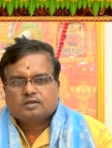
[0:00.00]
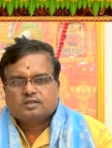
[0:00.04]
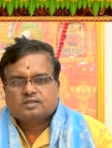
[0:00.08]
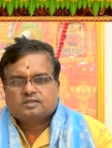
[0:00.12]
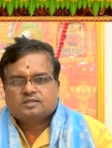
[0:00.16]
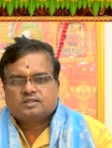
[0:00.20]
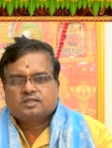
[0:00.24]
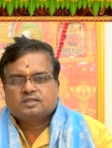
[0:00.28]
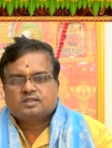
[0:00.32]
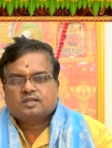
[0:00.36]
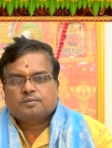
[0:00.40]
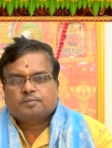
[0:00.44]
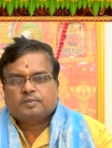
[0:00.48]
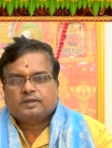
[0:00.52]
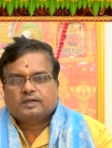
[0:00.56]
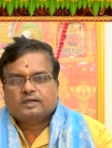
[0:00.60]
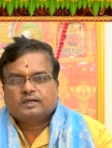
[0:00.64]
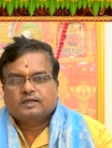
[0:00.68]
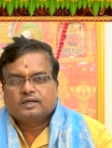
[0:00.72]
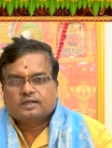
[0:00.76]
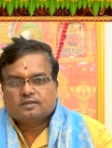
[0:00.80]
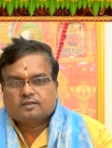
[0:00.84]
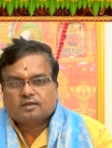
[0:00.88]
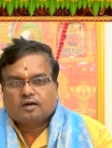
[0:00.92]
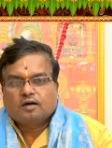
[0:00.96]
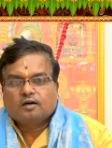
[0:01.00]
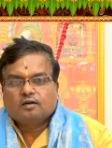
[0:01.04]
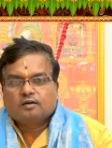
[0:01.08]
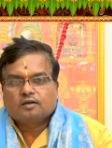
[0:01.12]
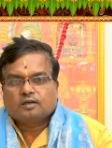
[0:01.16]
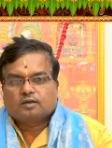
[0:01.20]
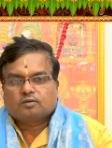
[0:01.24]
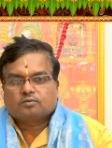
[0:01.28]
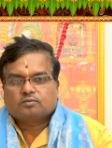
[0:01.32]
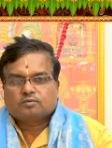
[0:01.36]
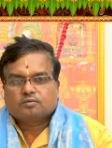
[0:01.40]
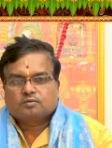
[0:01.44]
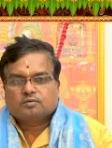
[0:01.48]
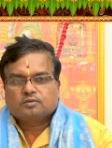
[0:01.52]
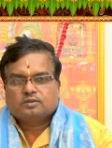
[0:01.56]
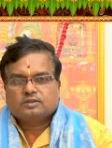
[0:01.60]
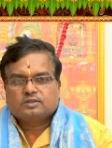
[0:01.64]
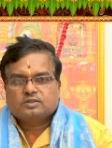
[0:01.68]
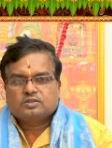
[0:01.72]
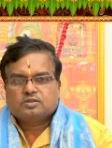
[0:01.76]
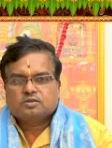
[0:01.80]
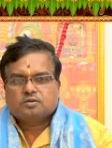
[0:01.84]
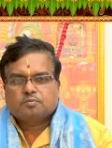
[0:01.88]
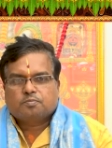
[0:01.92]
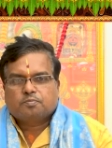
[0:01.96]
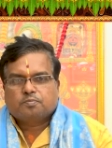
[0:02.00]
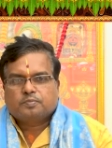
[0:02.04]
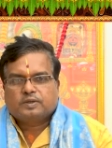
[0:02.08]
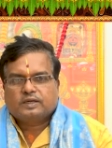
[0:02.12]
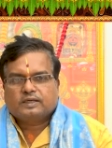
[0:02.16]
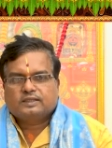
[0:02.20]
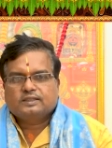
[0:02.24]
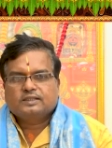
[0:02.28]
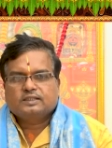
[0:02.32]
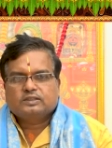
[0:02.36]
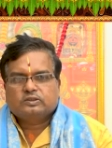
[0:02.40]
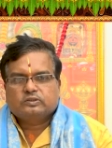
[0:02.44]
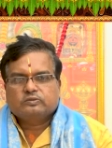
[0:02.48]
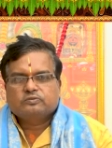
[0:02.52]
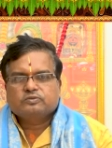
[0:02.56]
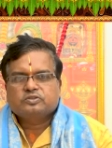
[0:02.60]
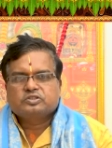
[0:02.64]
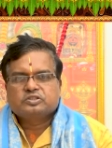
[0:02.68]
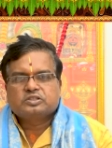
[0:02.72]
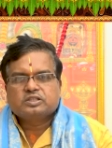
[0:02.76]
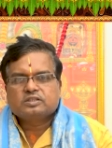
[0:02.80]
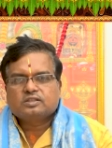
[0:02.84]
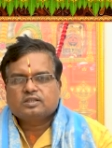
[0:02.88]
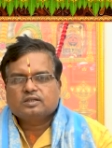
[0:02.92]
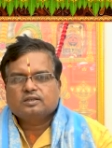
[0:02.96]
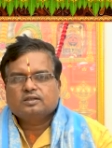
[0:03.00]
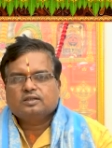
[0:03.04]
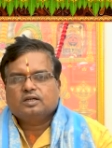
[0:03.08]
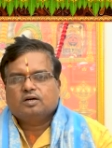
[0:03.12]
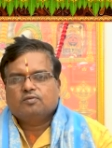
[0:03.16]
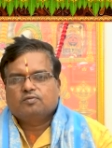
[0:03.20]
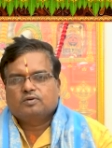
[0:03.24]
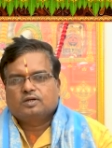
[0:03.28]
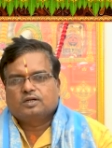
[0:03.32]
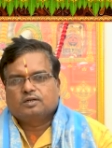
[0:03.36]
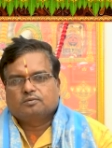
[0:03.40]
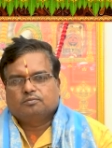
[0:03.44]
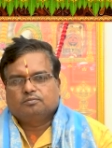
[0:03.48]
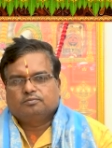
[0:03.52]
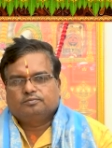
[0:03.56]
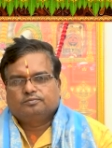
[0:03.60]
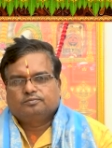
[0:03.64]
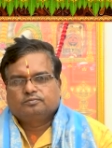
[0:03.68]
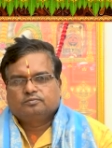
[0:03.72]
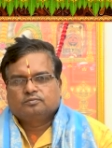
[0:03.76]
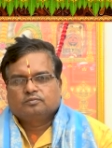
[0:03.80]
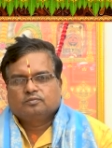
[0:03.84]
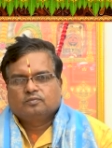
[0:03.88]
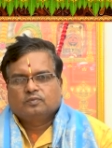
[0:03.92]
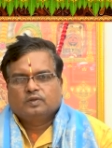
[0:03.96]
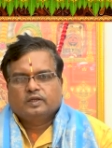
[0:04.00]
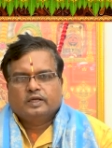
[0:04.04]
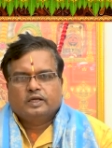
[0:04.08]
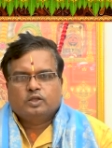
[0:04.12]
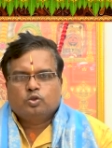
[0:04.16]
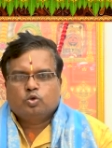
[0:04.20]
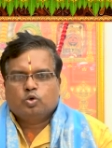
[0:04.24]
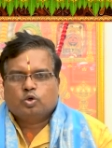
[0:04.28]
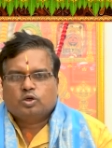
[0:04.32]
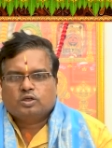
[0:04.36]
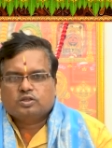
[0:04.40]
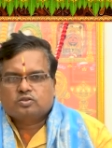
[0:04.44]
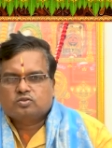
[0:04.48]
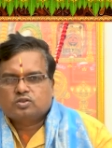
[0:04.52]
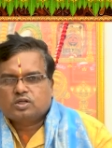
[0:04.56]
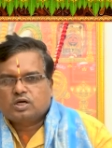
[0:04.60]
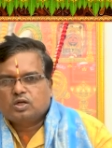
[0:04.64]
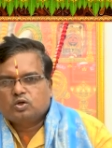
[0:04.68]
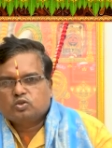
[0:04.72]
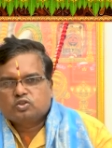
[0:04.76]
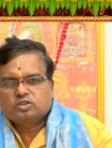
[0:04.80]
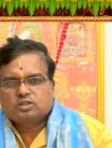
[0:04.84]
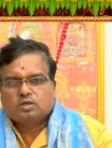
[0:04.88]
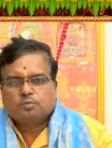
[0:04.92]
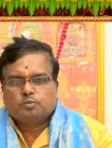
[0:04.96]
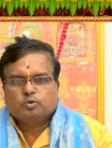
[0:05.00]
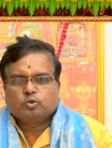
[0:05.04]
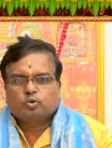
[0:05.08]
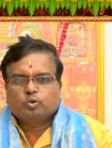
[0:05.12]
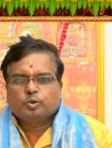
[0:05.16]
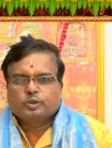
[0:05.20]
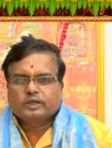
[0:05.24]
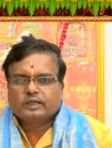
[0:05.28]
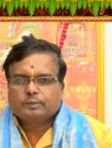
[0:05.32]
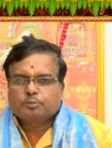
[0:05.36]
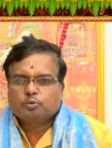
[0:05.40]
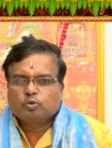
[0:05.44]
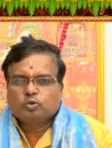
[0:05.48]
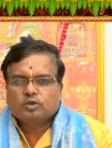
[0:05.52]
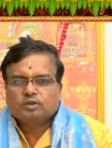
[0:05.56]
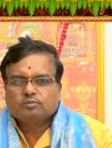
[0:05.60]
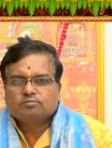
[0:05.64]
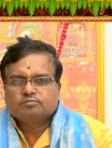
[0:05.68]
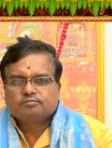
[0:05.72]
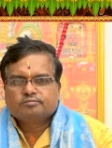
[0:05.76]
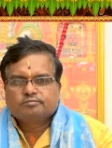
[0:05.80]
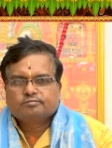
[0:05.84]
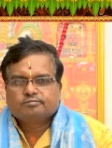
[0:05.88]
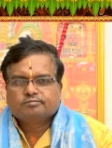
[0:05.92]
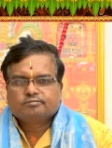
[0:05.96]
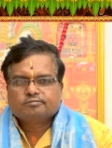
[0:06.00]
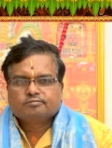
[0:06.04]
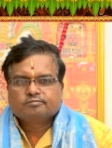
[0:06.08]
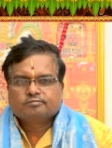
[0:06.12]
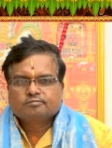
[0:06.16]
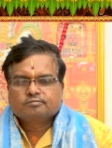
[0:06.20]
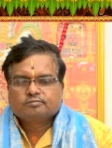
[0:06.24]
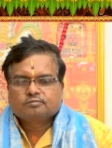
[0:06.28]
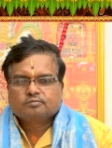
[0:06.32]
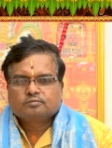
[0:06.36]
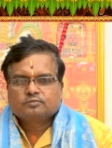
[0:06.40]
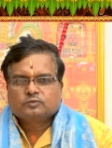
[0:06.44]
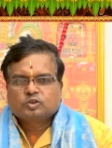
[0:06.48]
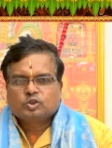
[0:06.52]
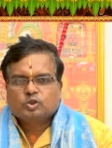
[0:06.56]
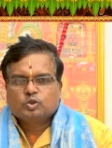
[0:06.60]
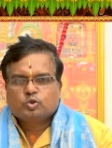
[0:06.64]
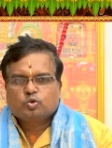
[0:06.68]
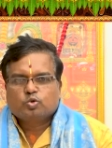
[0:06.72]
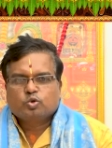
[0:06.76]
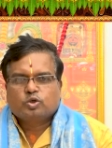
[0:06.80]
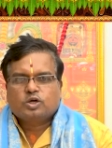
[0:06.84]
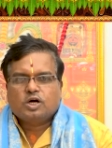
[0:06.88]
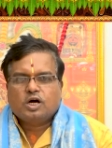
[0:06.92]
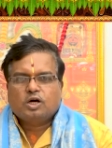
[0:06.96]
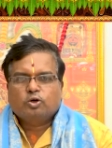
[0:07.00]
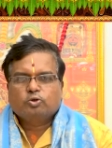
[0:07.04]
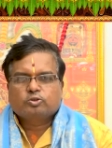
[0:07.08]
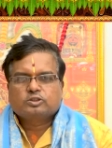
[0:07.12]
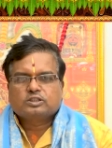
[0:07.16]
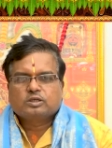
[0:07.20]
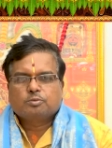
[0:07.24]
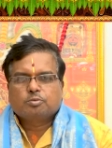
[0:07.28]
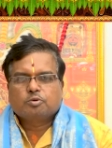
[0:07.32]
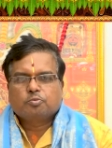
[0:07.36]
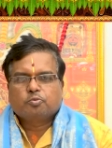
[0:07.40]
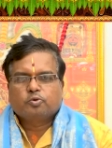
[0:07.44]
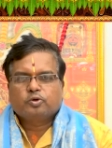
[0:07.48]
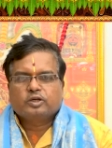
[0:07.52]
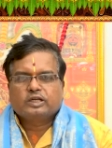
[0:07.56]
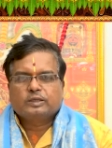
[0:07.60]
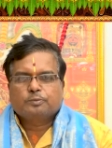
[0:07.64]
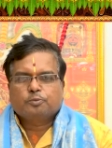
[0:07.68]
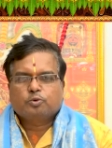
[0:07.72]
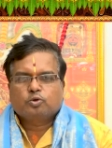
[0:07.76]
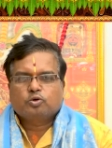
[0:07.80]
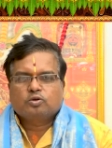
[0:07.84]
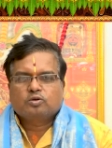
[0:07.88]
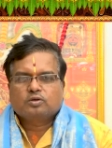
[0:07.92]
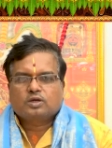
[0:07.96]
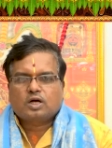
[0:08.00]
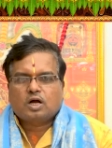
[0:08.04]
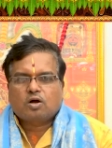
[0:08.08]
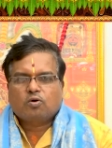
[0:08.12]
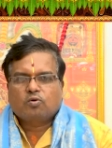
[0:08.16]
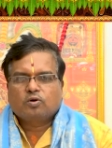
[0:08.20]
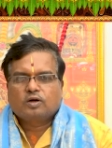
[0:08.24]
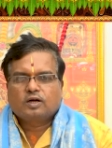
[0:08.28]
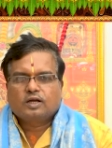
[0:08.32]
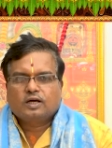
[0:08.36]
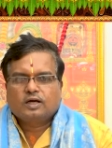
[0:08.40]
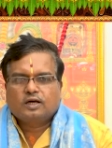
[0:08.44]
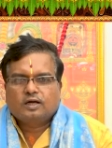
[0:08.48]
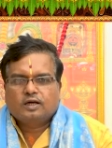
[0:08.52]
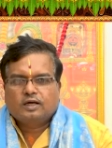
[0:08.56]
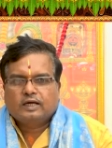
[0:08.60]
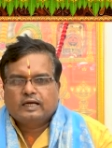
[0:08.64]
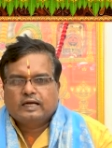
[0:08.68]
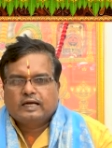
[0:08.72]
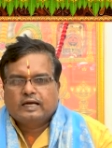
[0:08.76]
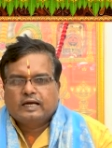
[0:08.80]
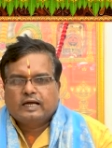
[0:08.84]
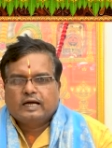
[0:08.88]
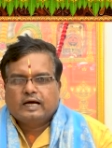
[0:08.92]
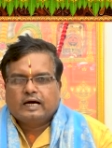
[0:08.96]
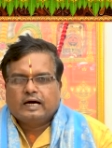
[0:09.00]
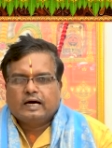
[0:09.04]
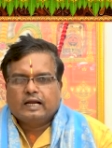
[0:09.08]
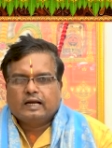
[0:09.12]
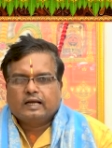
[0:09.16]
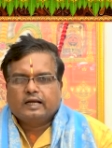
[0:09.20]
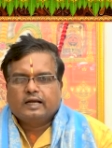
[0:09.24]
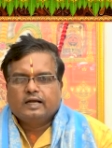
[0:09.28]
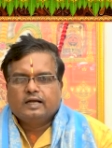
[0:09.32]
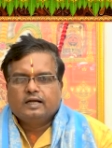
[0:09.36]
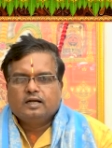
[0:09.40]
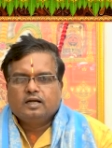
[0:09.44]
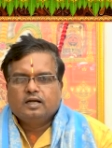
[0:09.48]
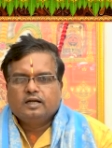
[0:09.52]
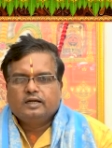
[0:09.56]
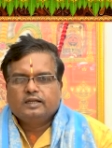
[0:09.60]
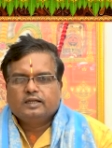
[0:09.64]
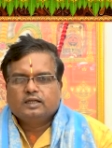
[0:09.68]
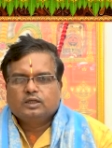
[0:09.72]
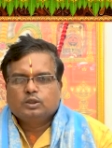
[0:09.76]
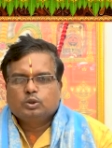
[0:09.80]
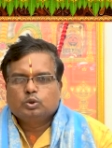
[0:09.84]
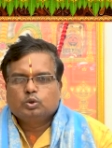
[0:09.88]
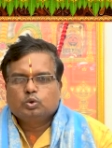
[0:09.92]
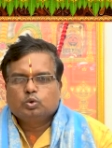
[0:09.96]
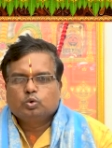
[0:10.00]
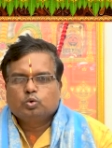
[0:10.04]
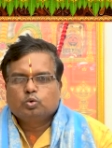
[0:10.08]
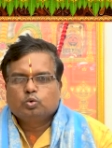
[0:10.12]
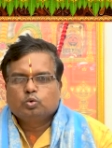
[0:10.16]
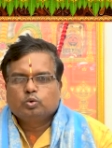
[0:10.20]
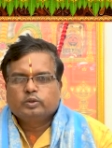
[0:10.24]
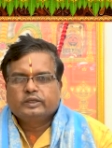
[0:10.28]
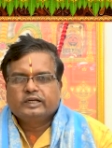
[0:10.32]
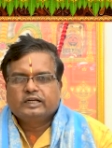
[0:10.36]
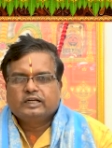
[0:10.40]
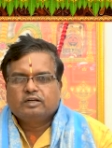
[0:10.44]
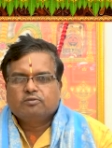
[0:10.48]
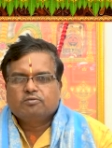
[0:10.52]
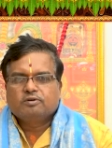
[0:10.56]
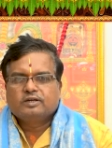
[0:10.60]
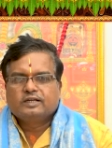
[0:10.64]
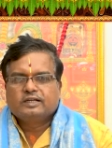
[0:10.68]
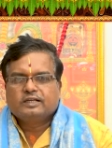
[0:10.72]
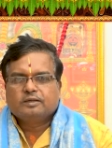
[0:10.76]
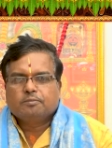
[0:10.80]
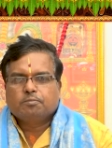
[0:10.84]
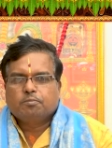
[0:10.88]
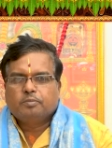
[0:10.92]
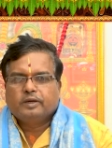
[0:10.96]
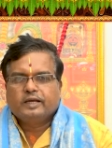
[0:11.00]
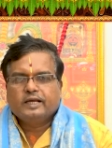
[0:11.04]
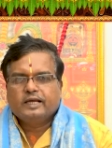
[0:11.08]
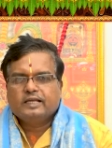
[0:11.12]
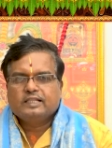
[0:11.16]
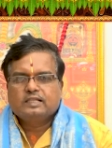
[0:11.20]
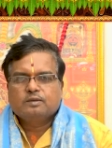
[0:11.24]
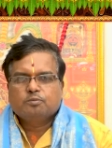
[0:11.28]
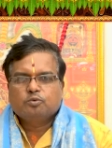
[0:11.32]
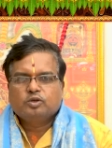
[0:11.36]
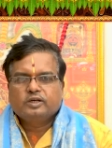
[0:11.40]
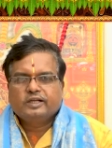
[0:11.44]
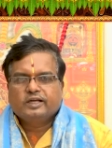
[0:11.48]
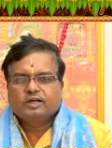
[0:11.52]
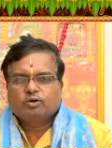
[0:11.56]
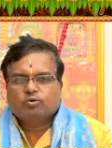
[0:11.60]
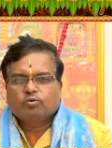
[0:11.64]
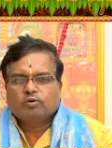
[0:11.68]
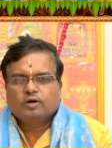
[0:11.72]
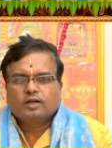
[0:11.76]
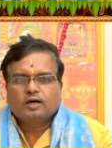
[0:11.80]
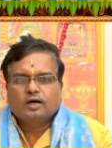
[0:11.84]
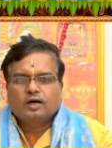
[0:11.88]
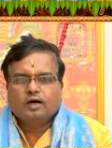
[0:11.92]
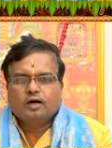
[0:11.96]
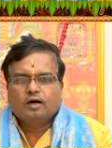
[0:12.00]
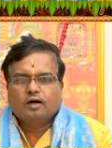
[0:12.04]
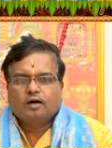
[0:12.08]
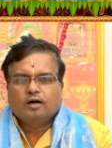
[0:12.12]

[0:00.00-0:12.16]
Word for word: స్థిత ప్రజ్ఞత అంటారు ప్రజ్ఞత్వం స్థితంగా ఉండడం ఏదో కష్టాలు వచ్చినప్పుడు కుంగిపోవడం సుఖాలు వచ్చినప్పుడు పొంగిపోవడం కాకుండా రెండిటి ఎందు ఎటువంటి భేదము లేకుండా